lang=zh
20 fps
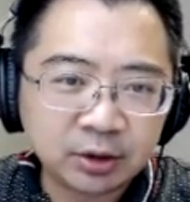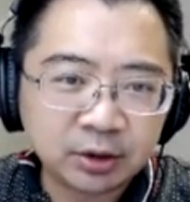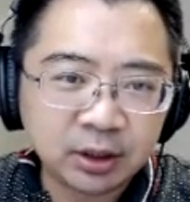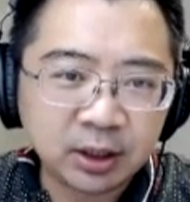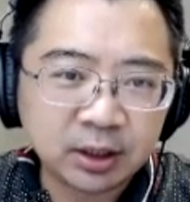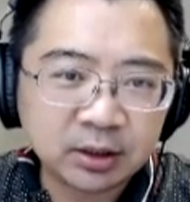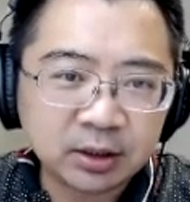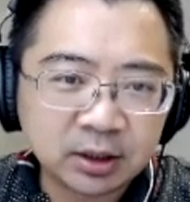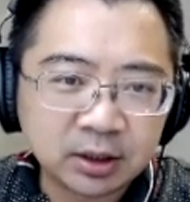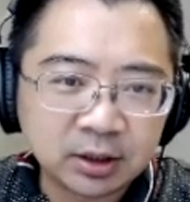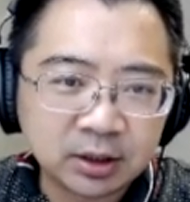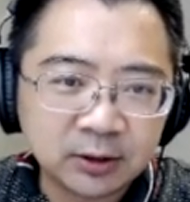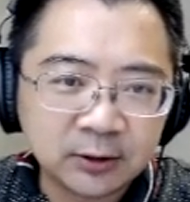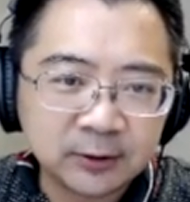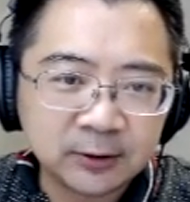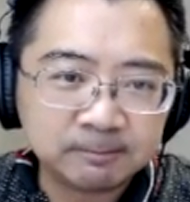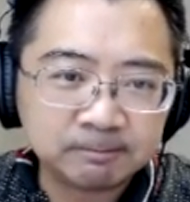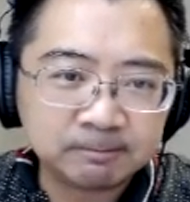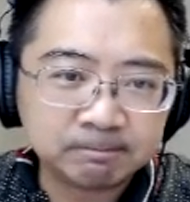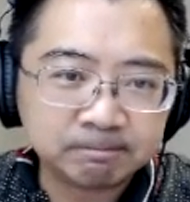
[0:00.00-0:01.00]
那这
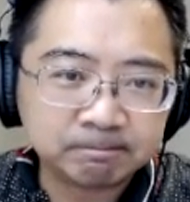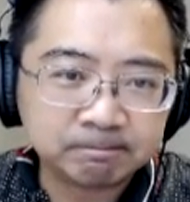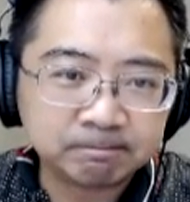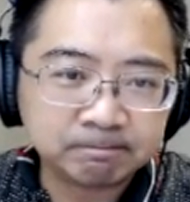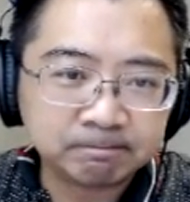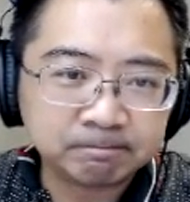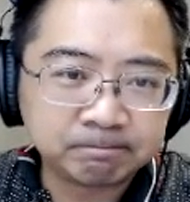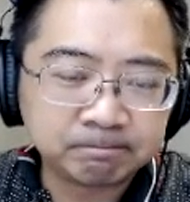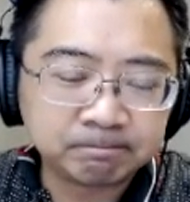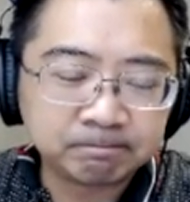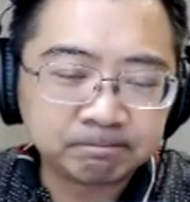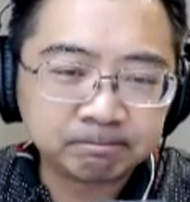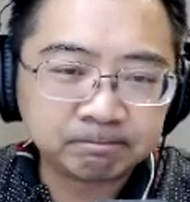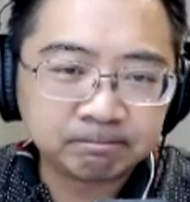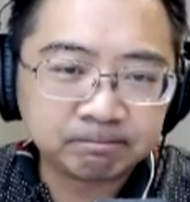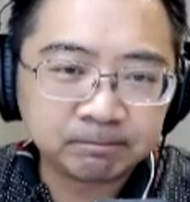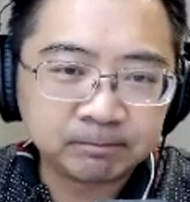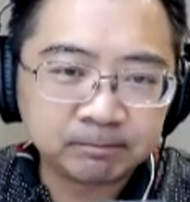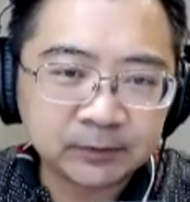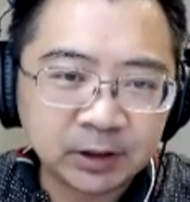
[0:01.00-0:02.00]
个
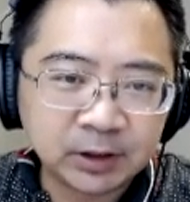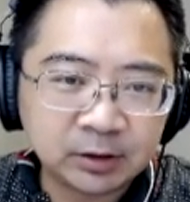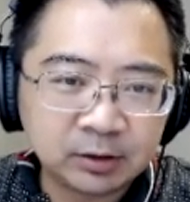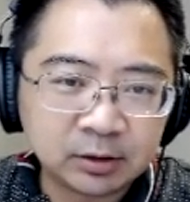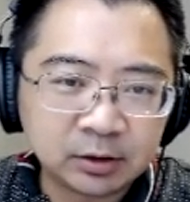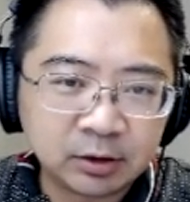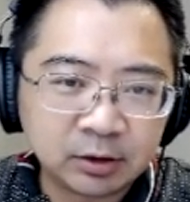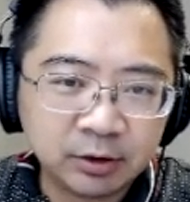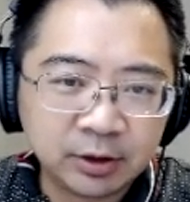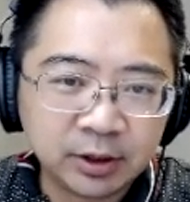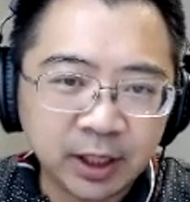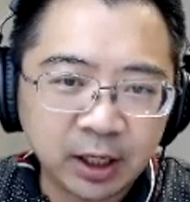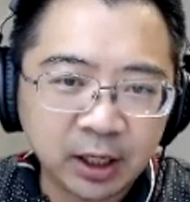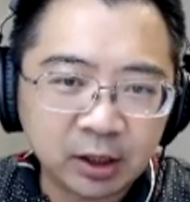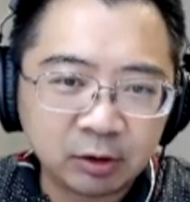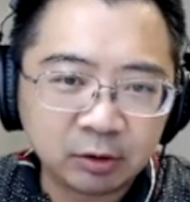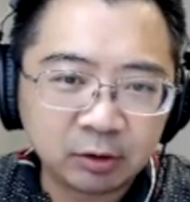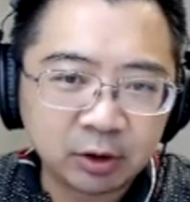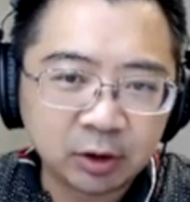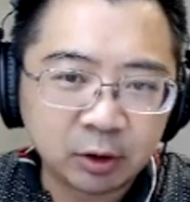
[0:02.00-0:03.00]

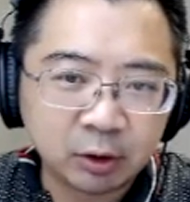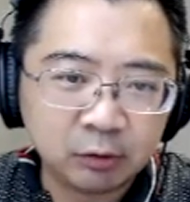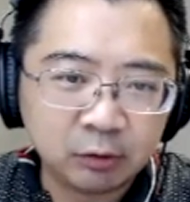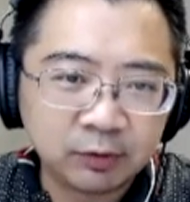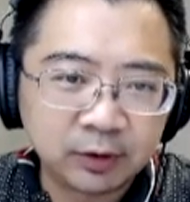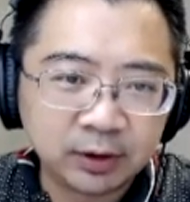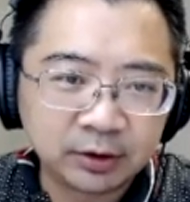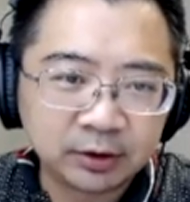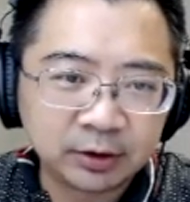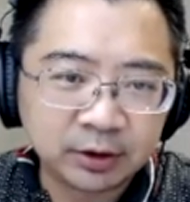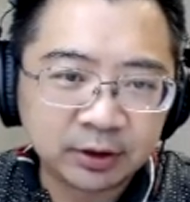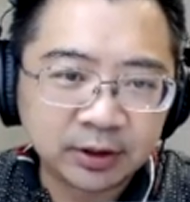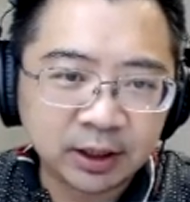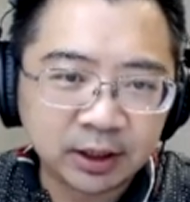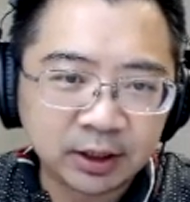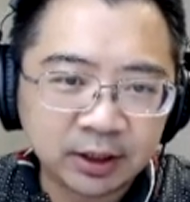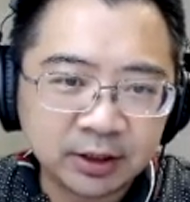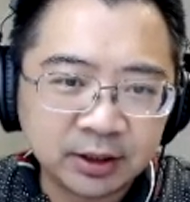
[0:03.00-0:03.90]
CoinGecko 的 co-founder 讲了